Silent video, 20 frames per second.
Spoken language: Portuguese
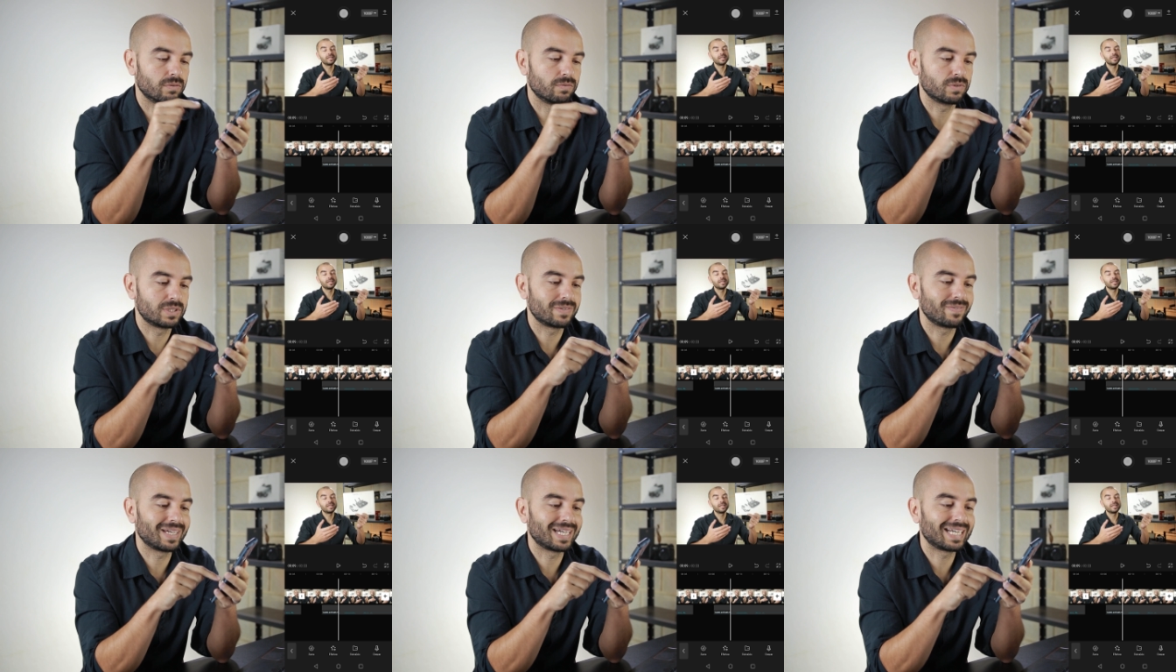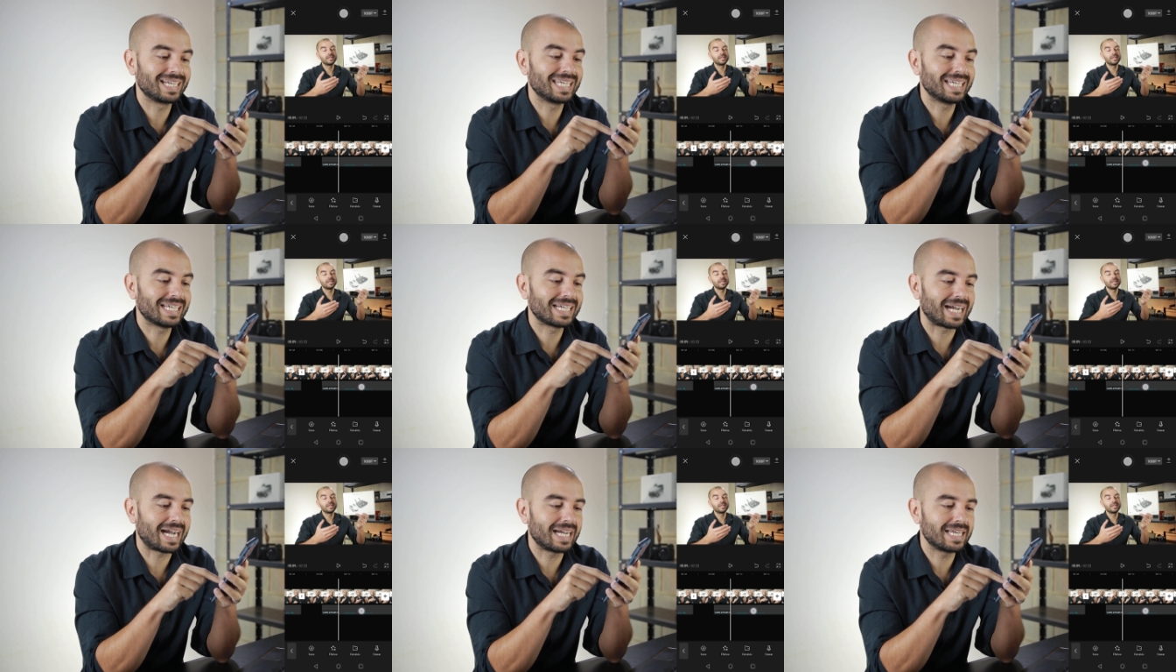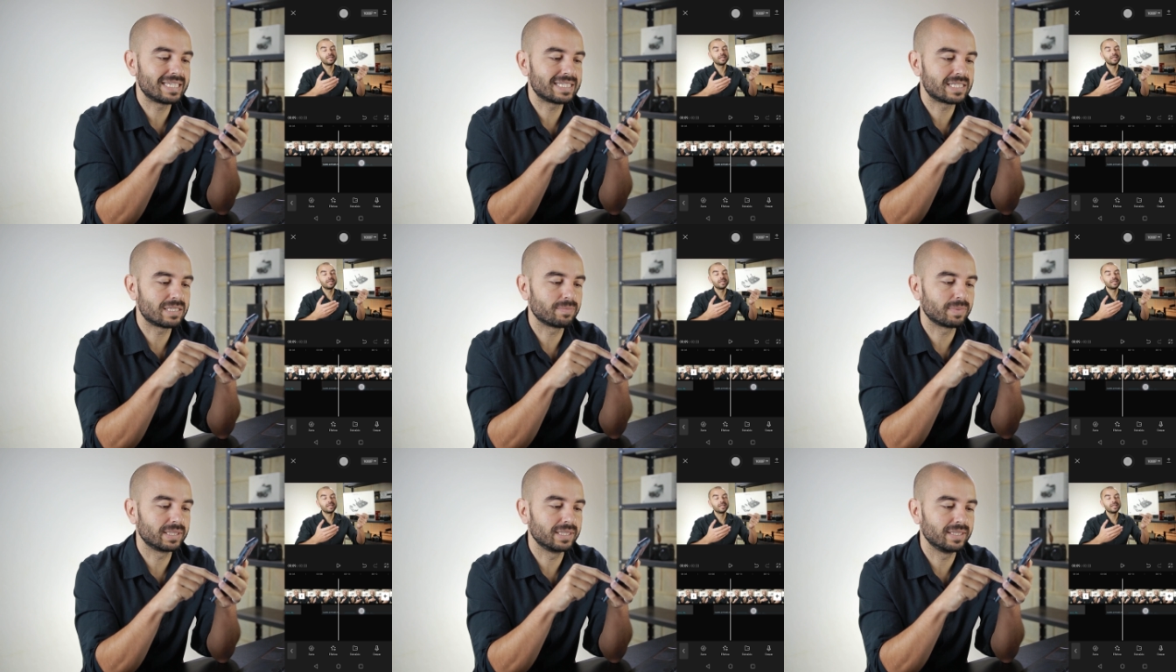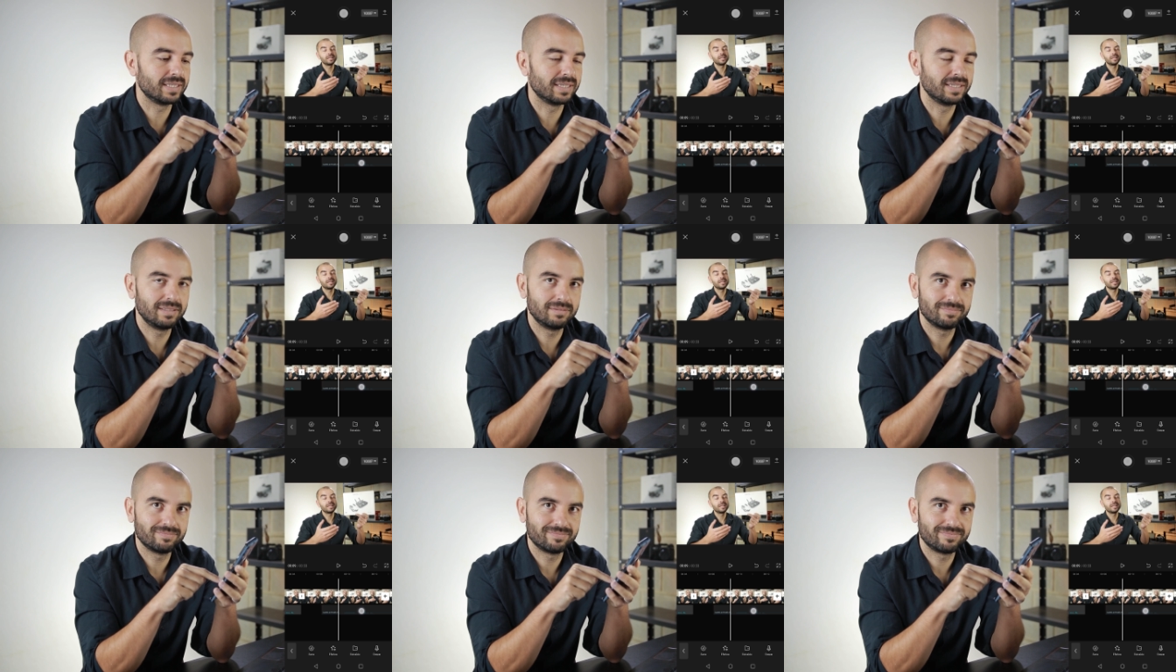Você vai clicar em cima
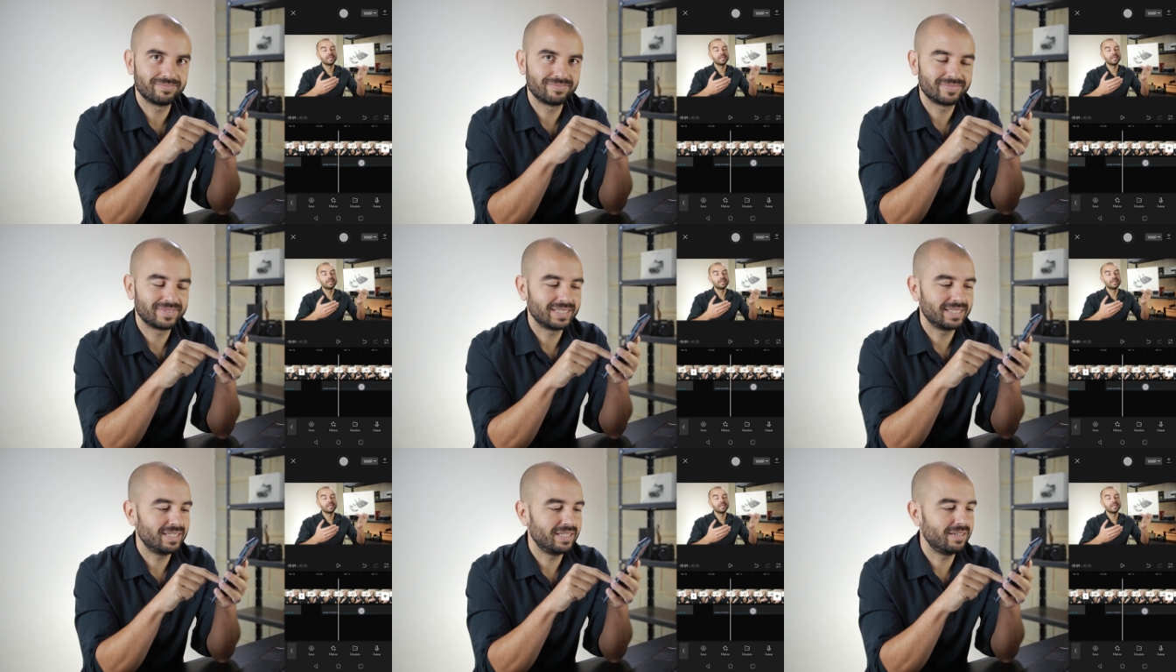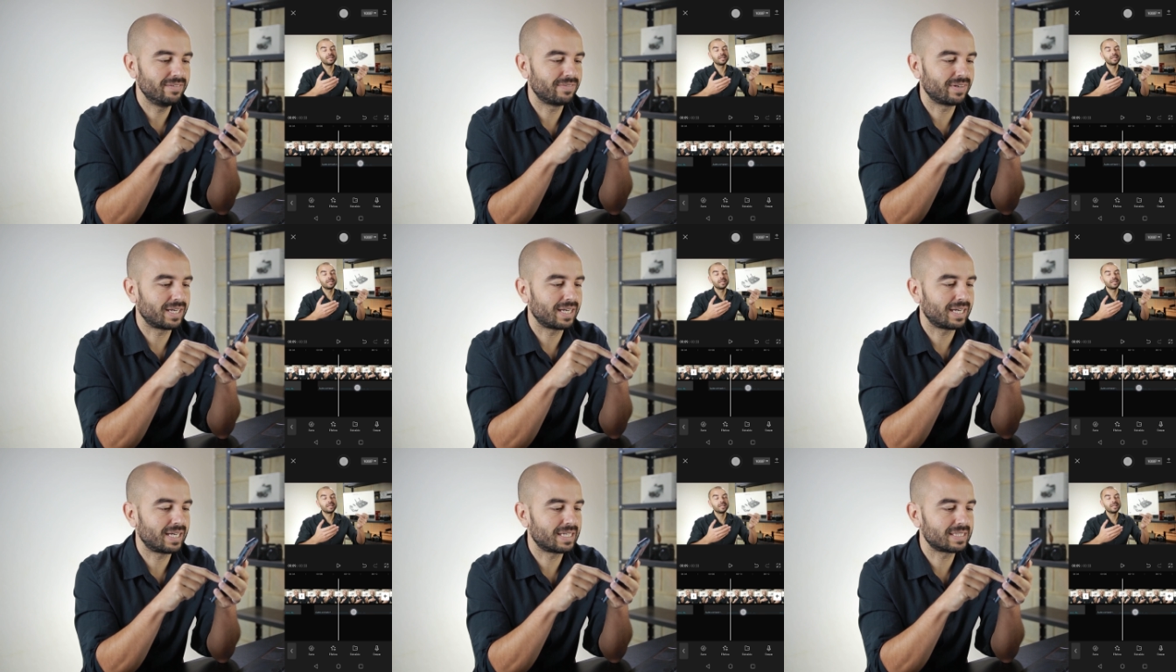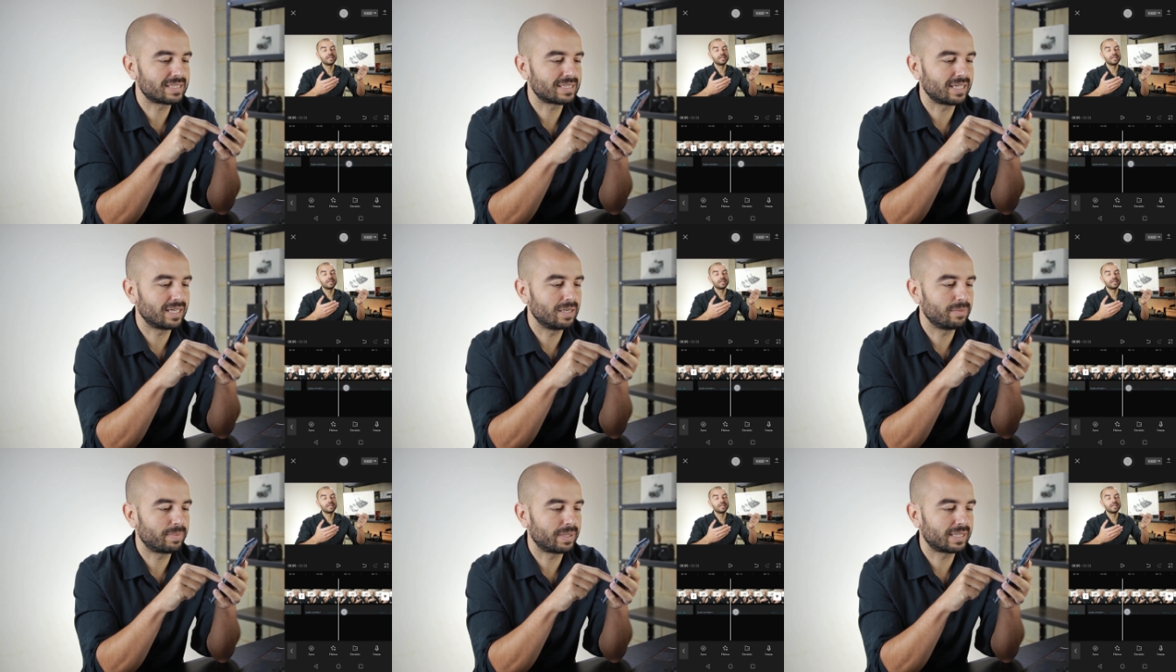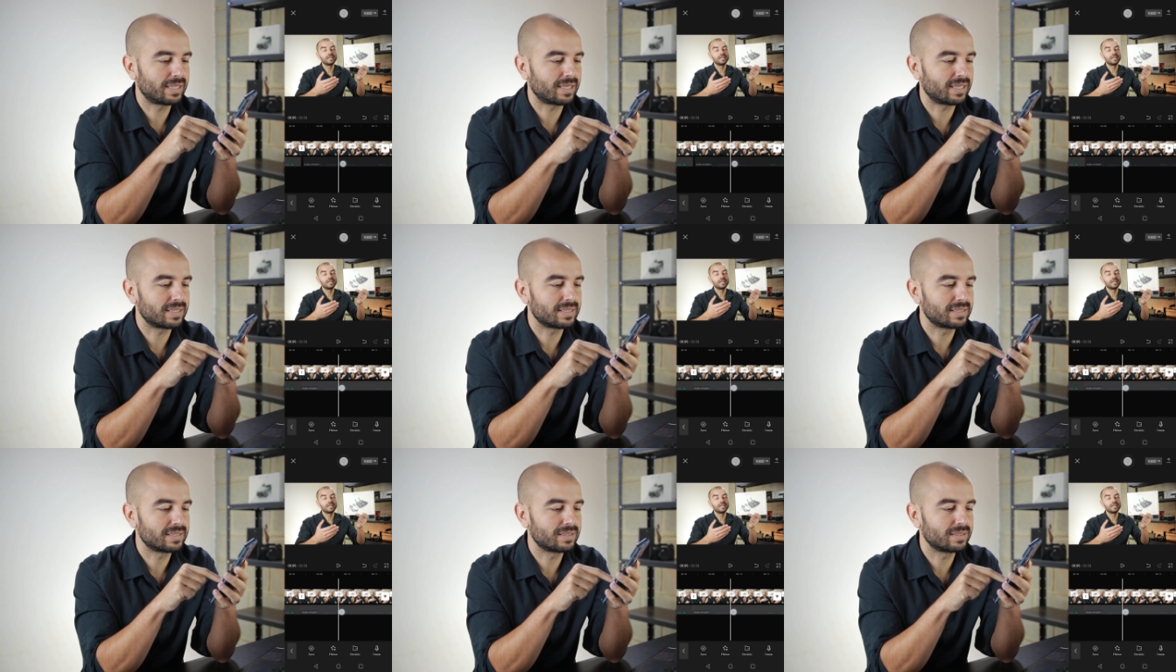dele e vai arrastar ele para
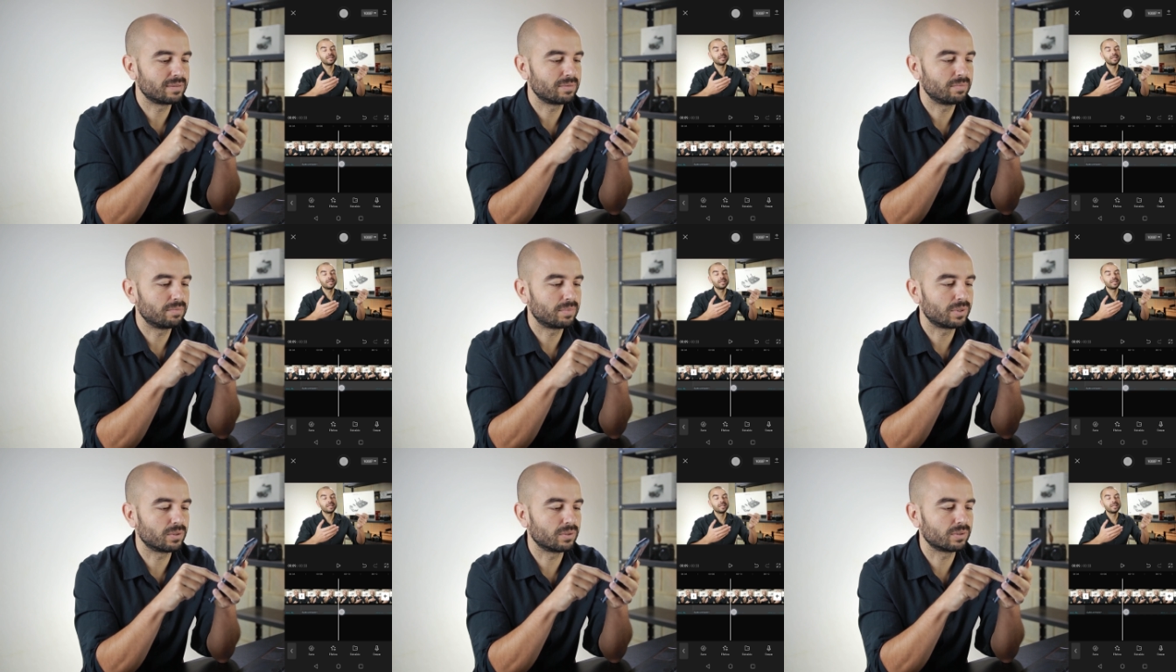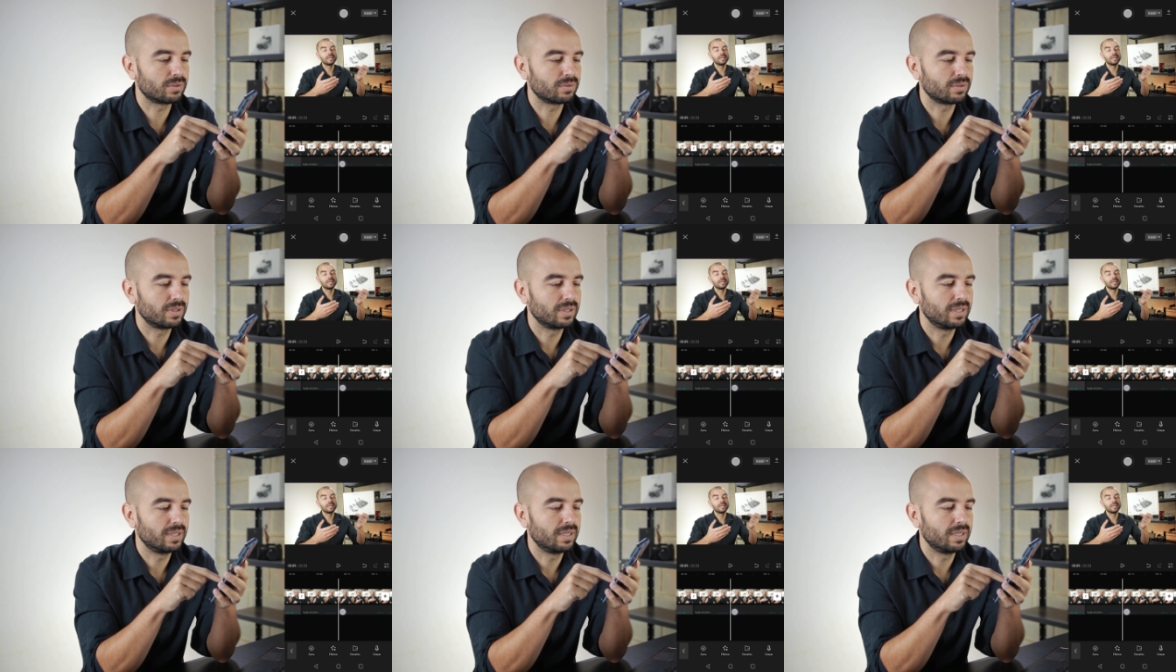trás. Pronto.